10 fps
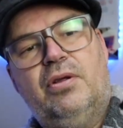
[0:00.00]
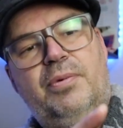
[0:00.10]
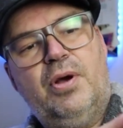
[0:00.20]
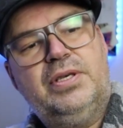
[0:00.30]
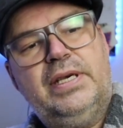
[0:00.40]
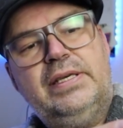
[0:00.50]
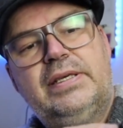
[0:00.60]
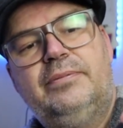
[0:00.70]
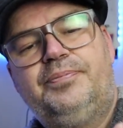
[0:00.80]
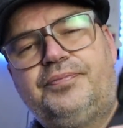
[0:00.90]
los
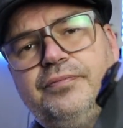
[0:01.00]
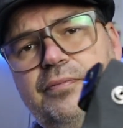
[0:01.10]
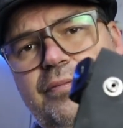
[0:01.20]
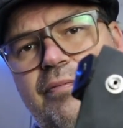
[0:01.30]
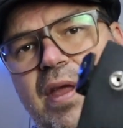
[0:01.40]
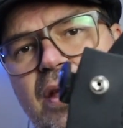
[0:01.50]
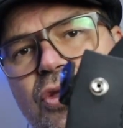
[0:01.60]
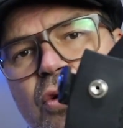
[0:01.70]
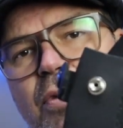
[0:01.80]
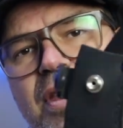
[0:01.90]
broches,
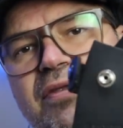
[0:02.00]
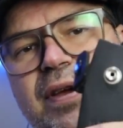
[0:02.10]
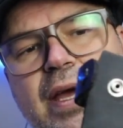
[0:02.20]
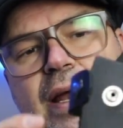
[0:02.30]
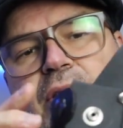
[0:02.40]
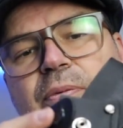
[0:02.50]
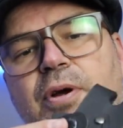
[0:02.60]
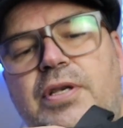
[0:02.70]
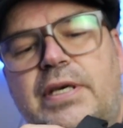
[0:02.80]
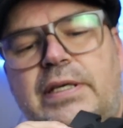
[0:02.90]
no modifiqué los
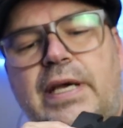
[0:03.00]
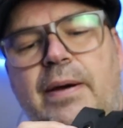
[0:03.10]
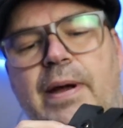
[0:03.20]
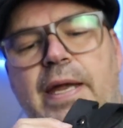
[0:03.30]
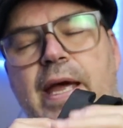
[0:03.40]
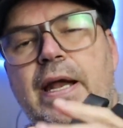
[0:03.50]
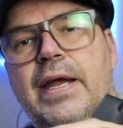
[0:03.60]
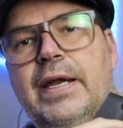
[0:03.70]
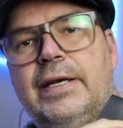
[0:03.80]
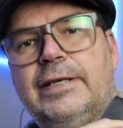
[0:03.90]
broches que
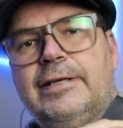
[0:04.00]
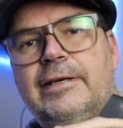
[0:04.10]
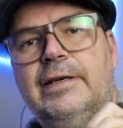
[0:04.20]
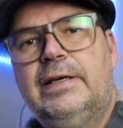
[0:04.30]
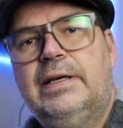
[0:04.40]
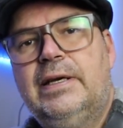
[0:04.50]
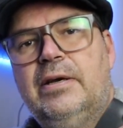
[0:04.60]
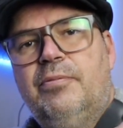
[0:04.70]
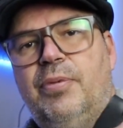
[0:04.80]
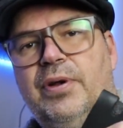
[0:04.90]
venían en
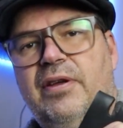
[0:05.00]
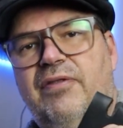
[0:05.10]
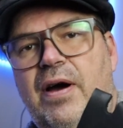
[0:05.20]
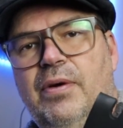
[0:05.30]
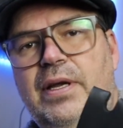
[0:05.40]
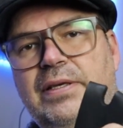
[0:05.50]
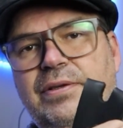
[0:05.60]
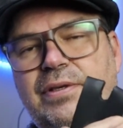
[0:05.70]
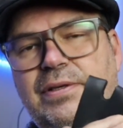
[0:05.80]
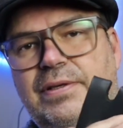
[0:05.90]
por default,
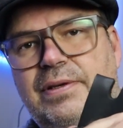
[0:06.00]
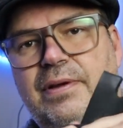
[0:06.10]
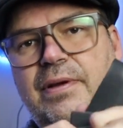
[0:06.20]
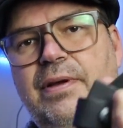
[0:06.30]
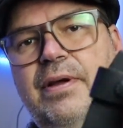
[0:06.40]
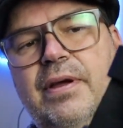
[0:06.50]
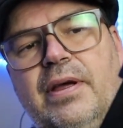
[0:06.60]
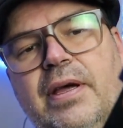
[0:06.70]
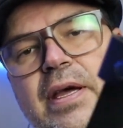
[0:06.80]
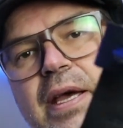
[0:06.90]
estos,
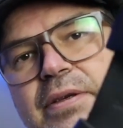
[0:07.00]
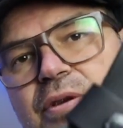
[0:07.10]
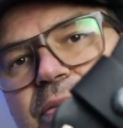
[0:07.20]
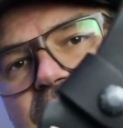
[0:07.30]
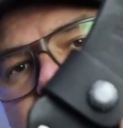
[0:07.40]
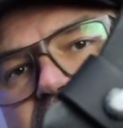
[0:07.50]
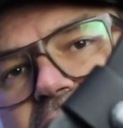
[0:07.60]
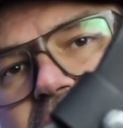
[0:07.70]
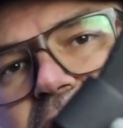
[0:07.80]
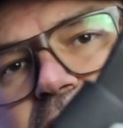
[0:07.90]
estos
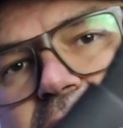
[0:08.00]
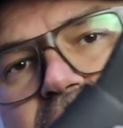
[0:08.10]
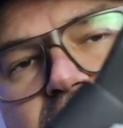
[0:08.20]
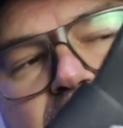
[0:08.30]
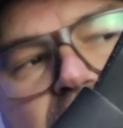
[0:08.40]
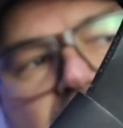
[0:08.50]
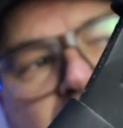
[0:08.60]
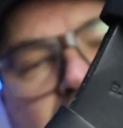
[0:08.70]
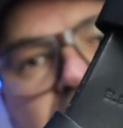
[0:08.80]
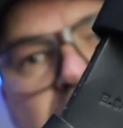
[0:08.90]
broches
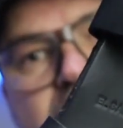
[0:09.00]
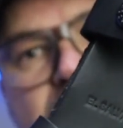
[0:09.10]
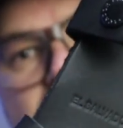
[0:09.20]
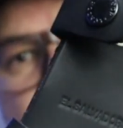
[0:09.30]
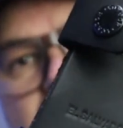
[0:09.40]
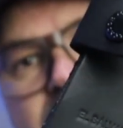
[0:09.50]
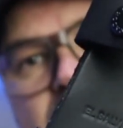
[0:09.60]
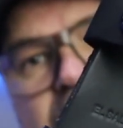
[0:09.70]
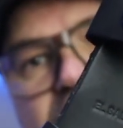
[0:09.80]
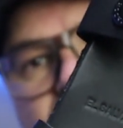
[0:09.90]
este,
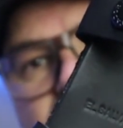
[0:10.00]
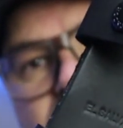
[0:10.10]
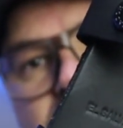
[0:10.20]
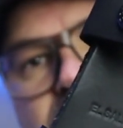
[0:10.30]
negros.